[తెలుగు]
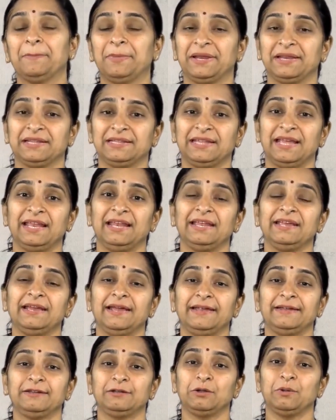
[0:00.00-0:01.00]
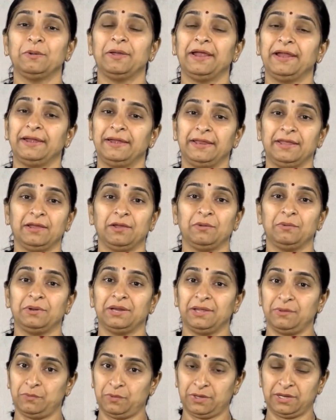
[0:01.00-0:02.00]
మనకి తేలిగ్గా ఇంట్లో హ్యాండీగా
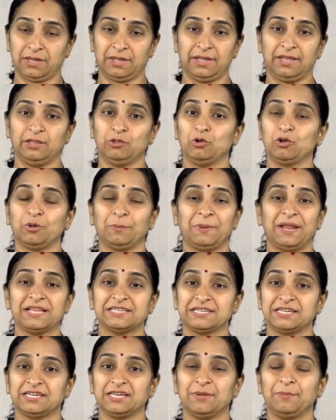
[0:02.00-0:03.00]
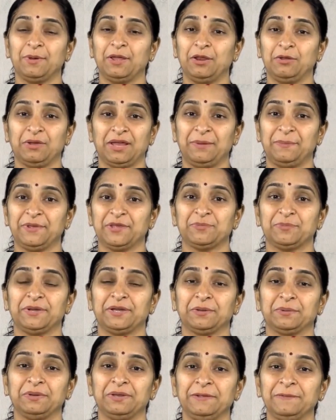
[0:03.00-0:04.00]
ఉన్న ఒక ఏదో ఒక ప్లాస్టిక్ డబ్బాలో కలిపేసి
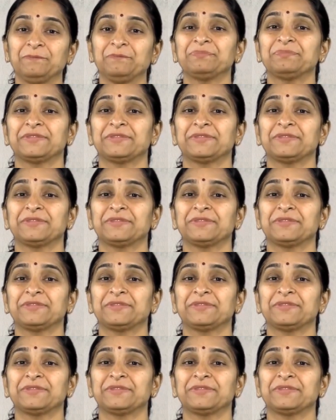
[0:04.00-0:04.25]
పెట్టుకుని